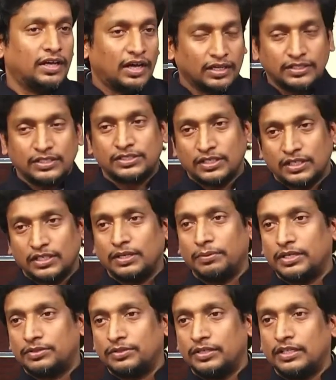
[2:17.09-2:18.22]
ఆది
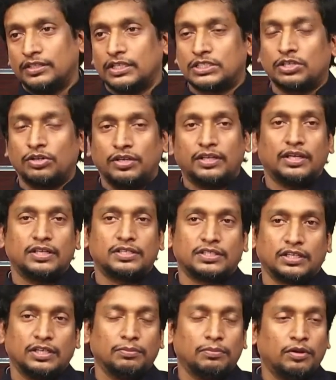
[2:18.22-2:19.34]
అనేటువంటి తెసలోనిక
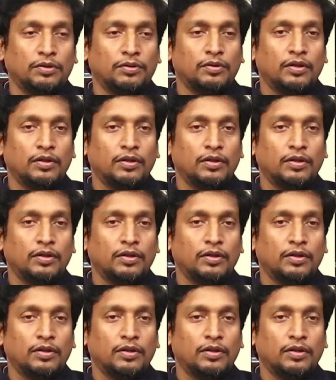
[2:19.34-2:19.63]
సంఘంలో